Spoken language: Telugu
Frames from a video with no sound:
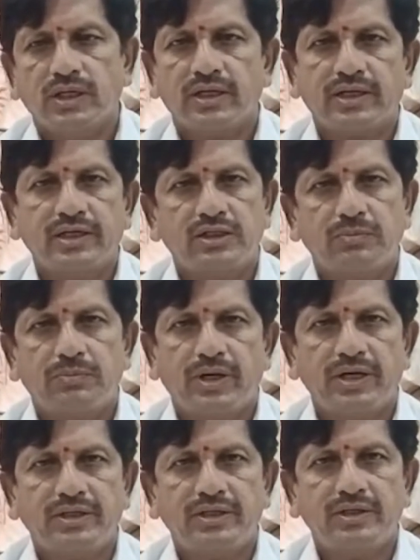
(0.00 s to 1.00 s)
నాకైతే
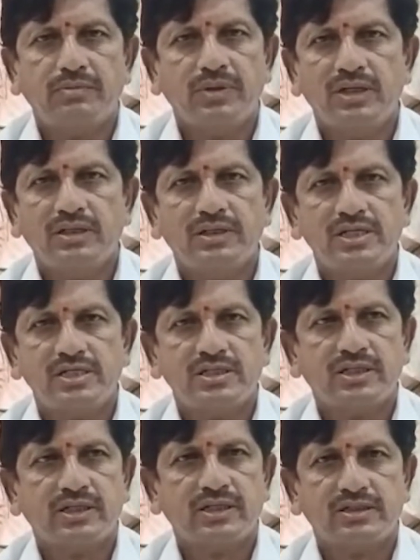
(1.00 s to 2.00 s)
పార్టీ మేలు
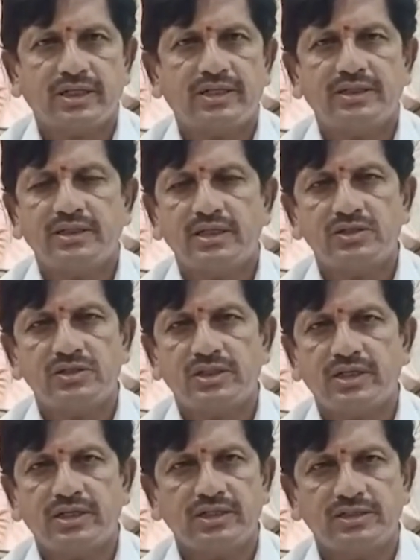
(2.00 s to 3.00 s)
చేసిందని కానీ చెడ్డ
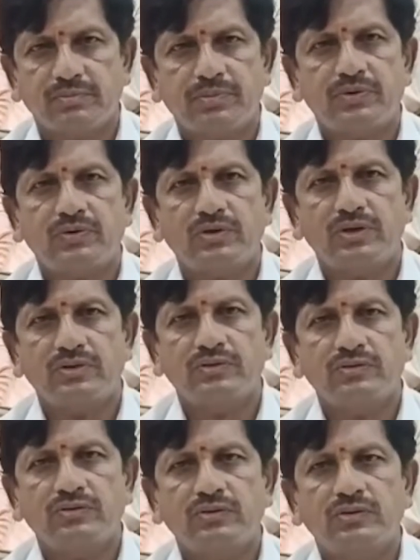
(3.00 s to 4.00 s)
చేసిందని నేను చెప్పడం లేదు